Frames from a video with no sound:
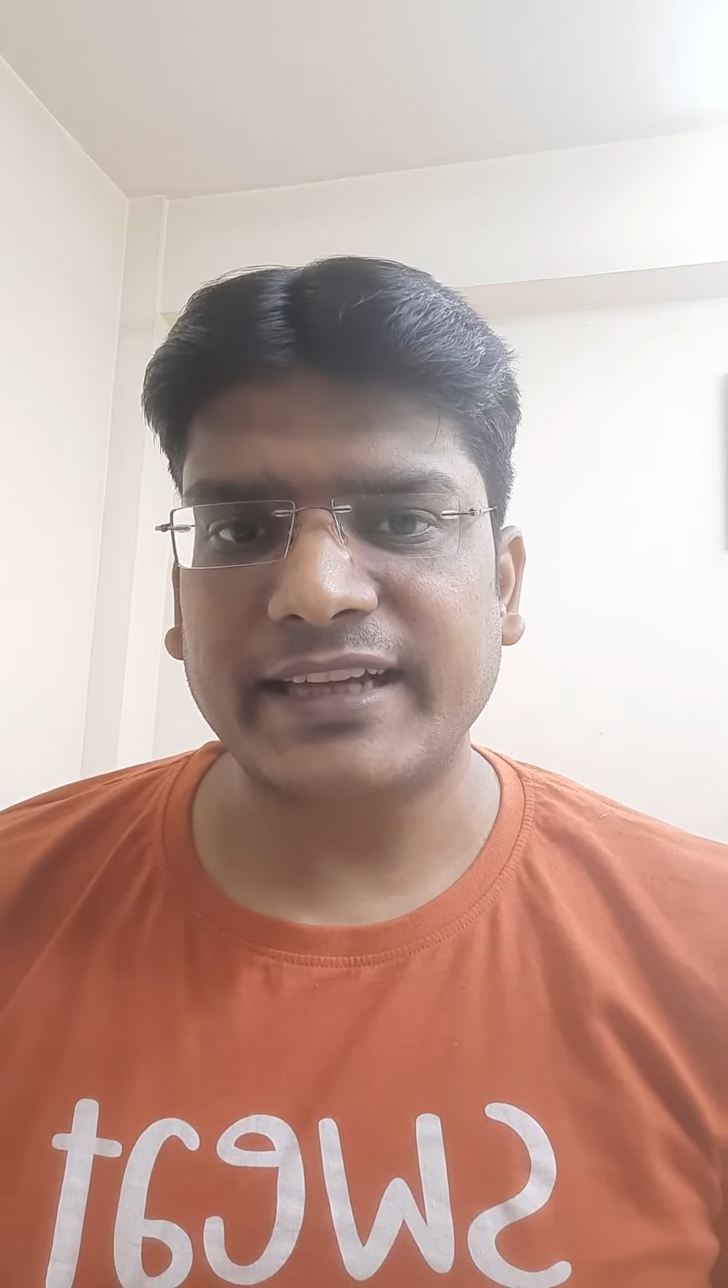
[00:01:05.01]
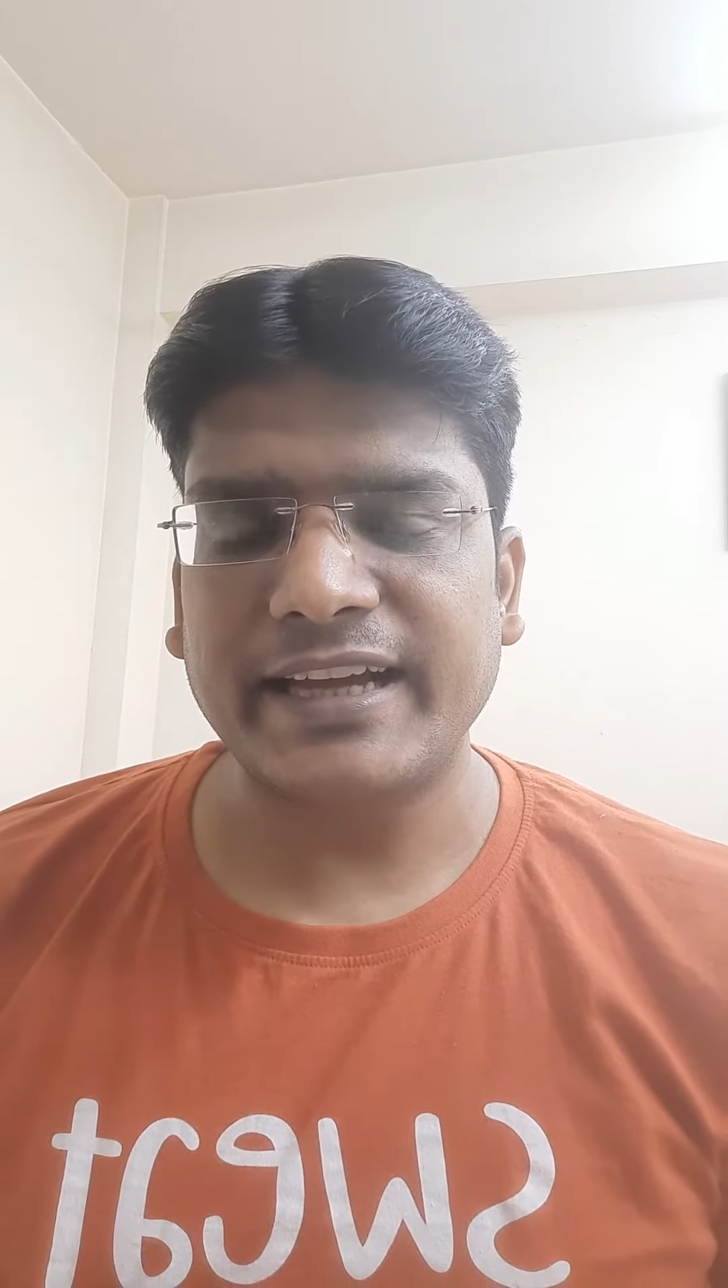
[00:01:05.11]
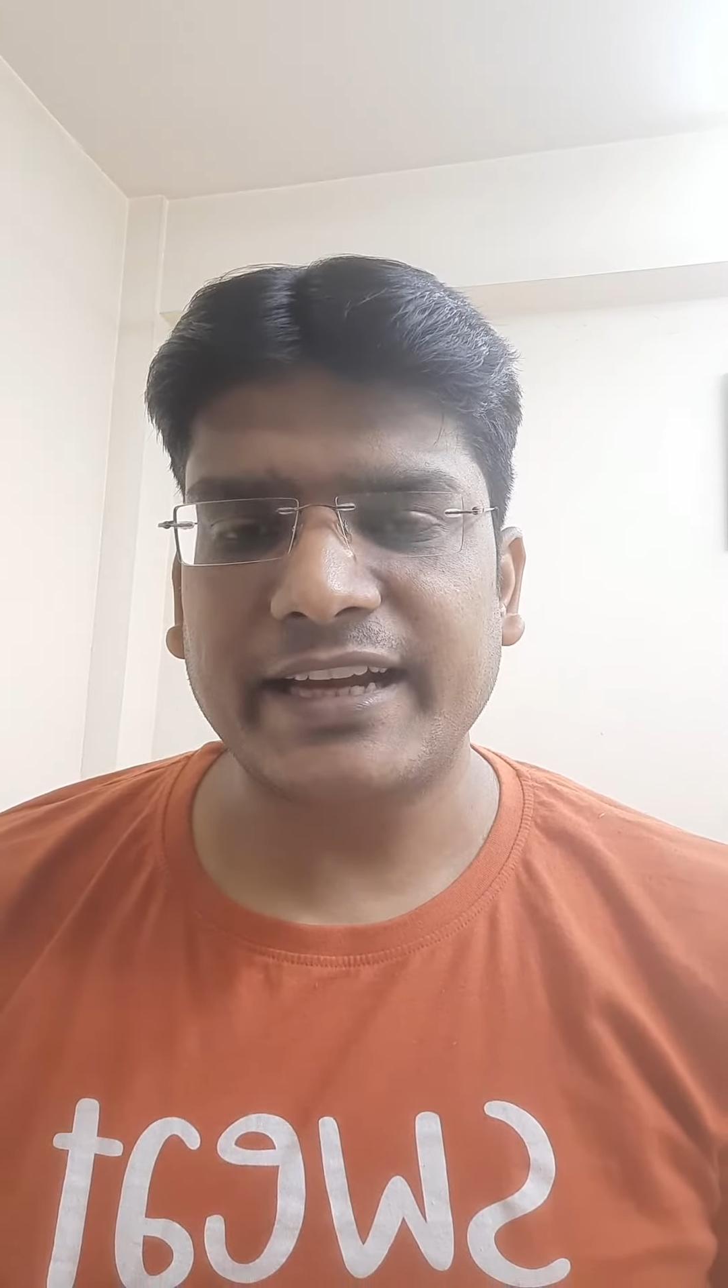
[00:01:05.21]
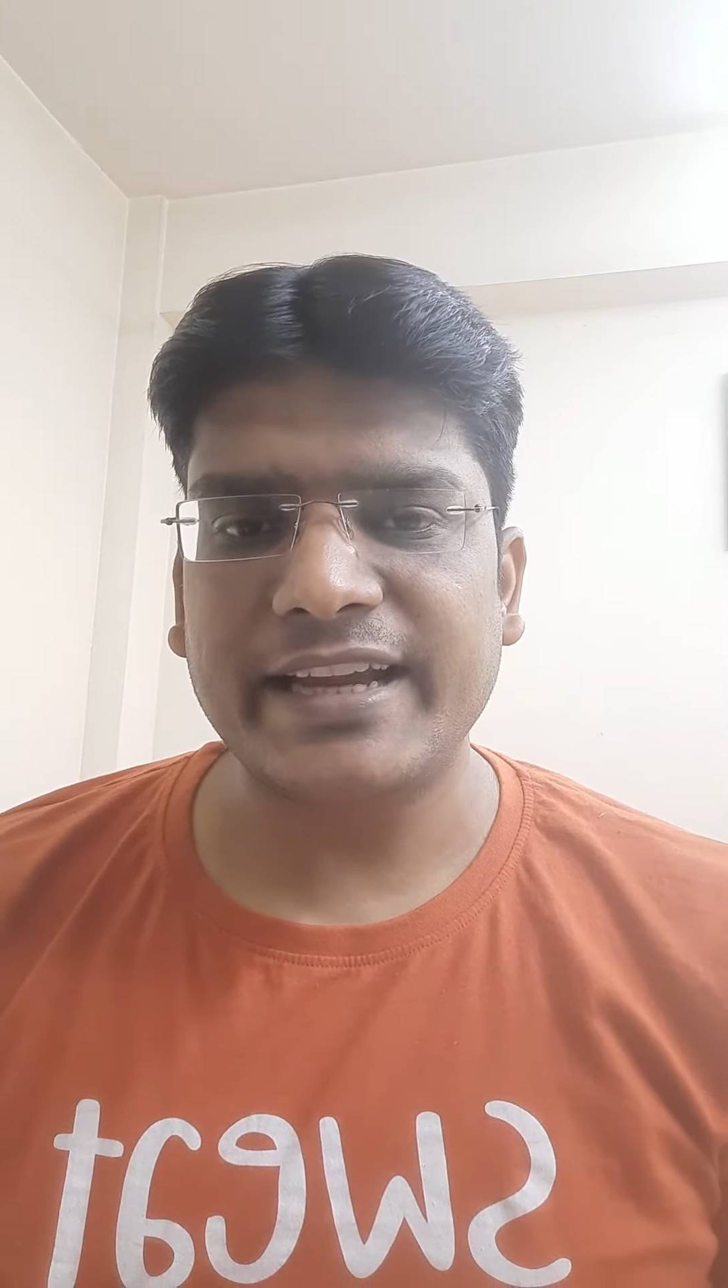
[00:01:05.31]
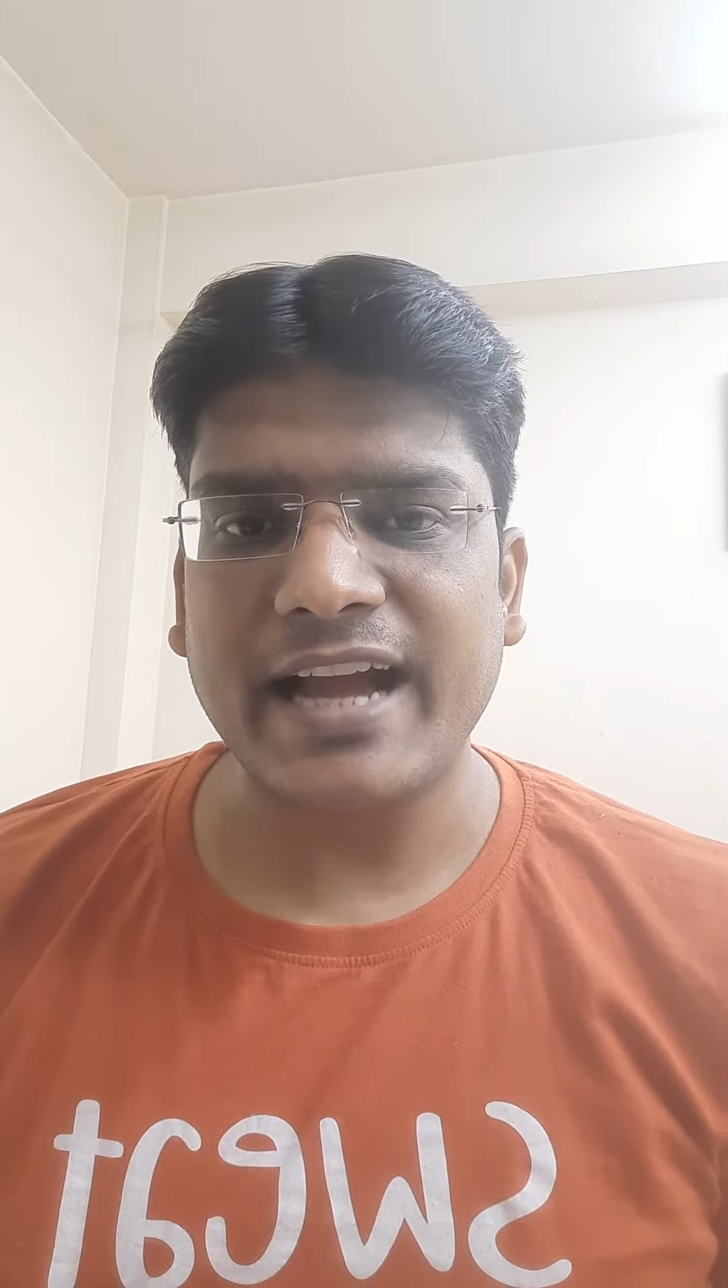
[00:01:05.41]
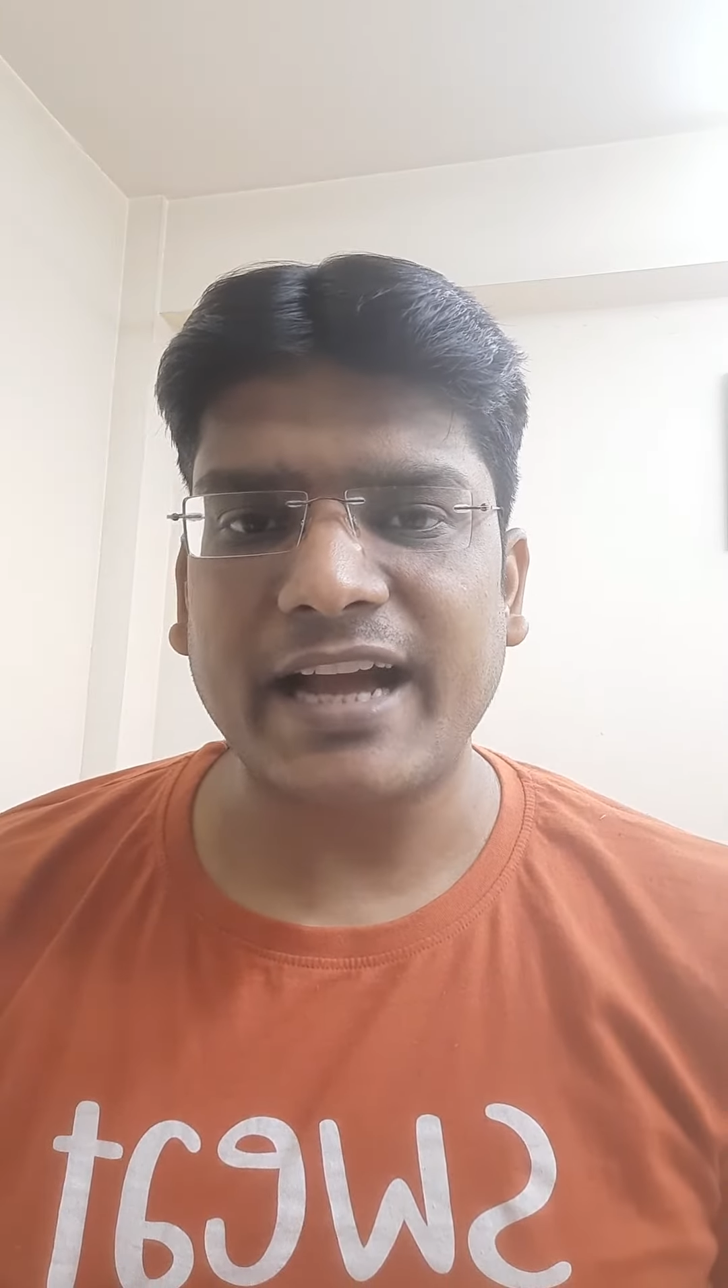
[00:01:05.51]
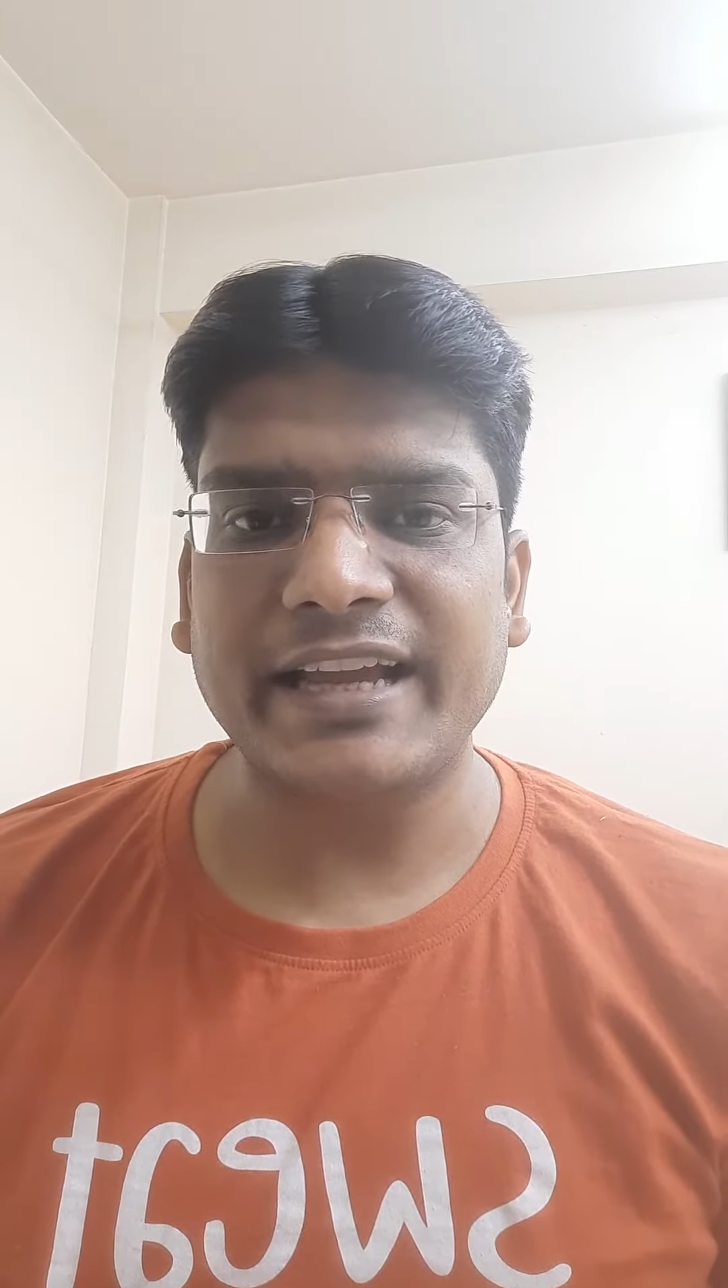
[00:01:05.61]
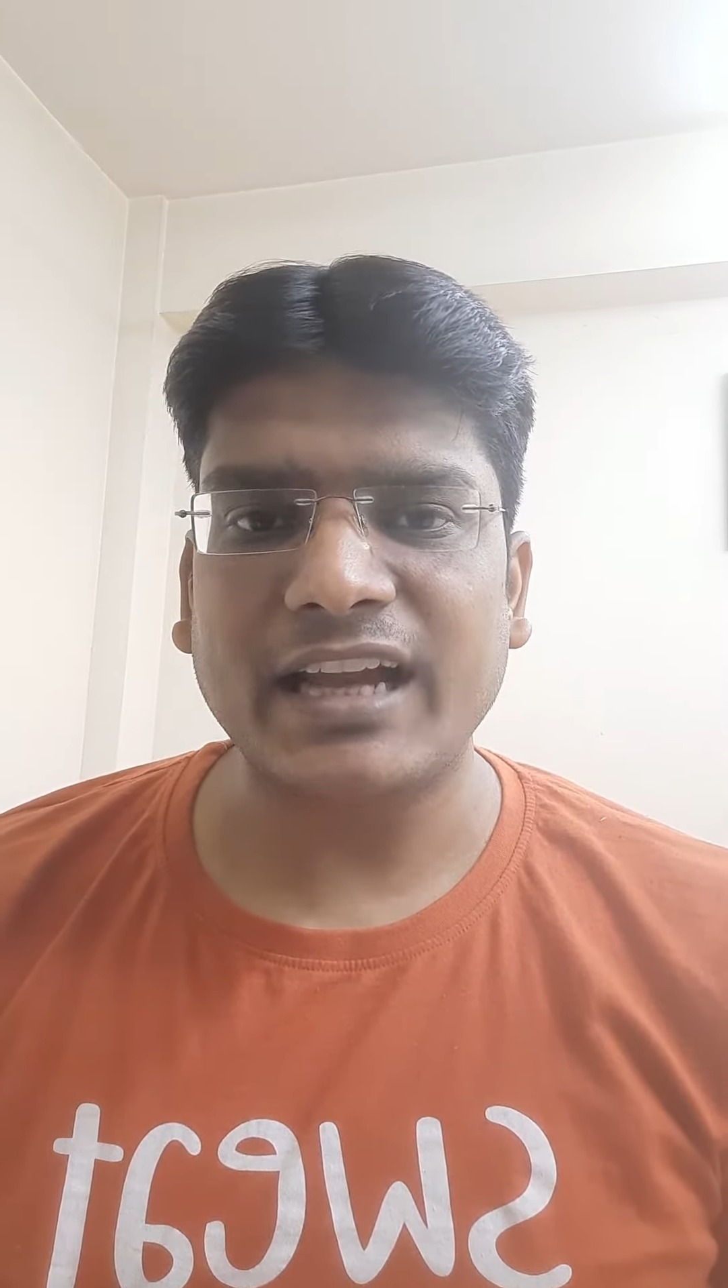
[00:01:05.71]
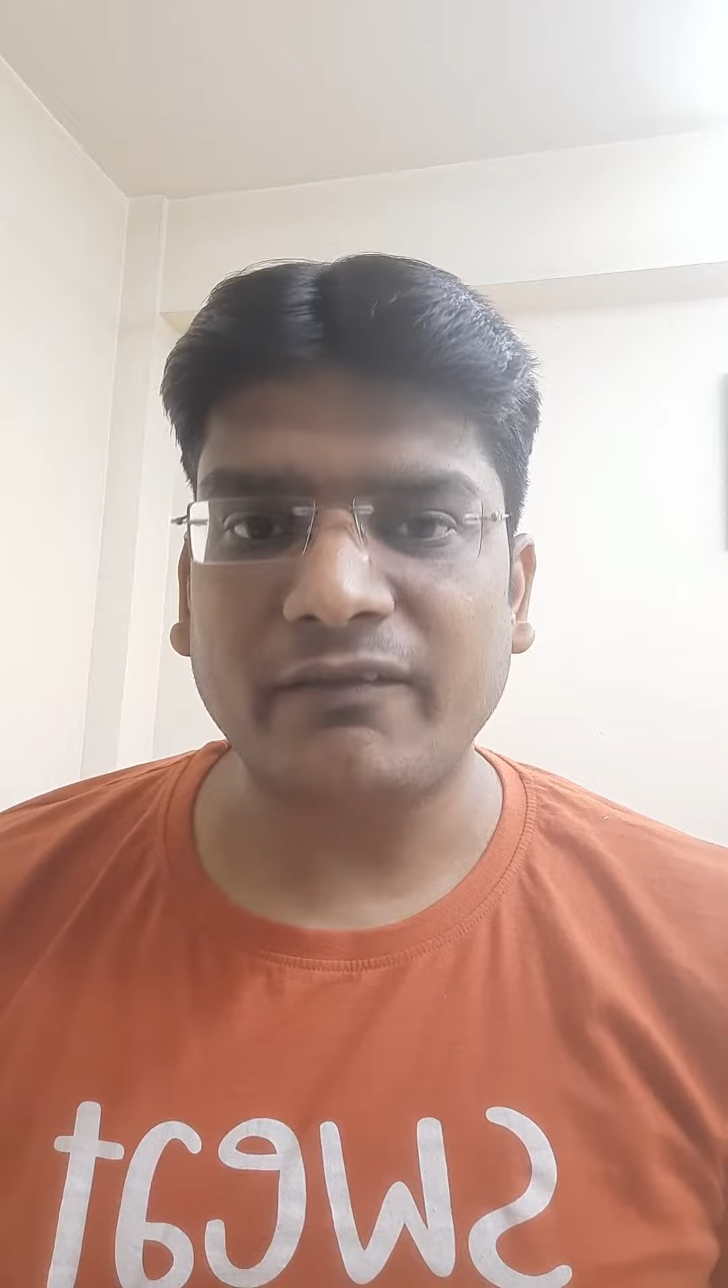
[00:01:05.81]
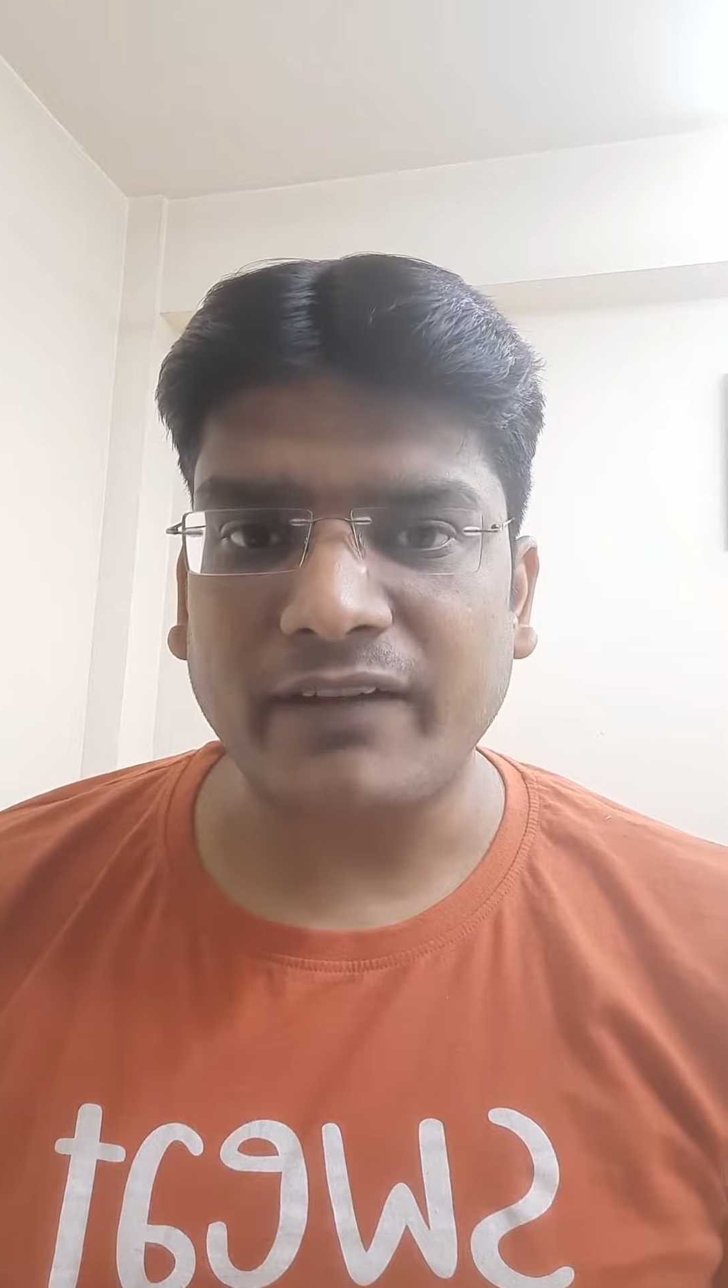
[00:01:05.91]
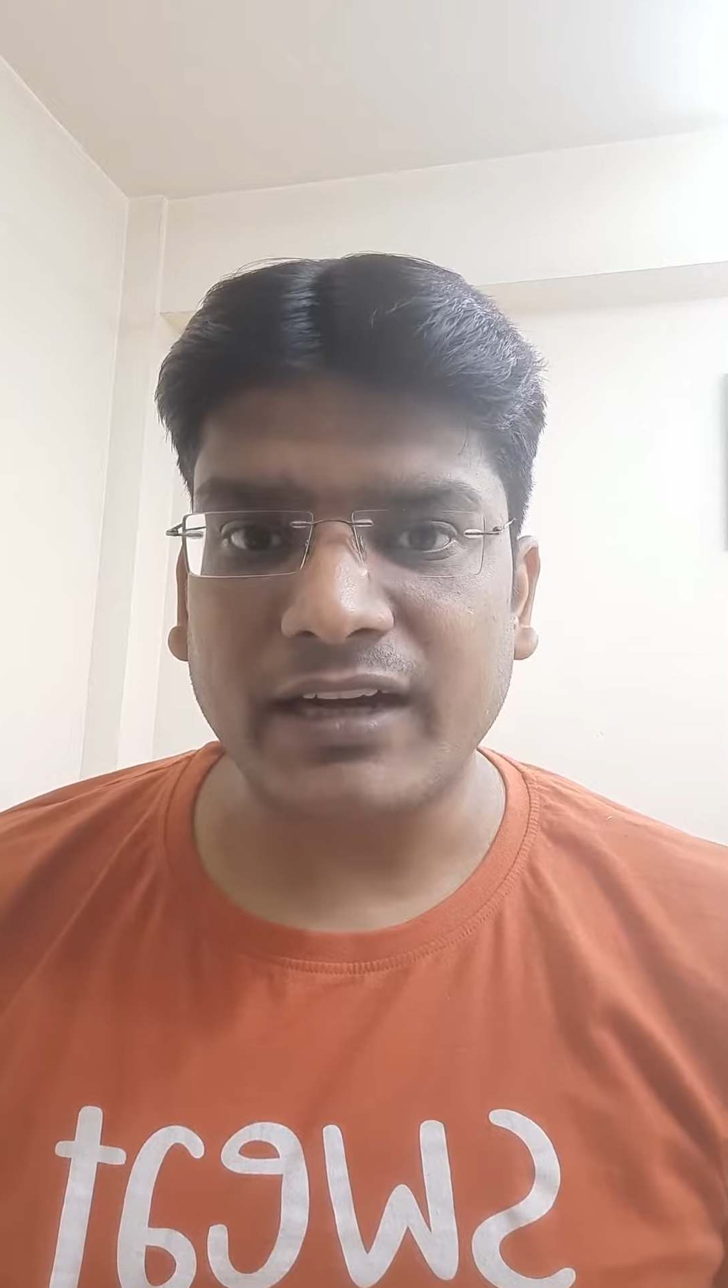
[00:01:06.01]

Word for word: एरिया है या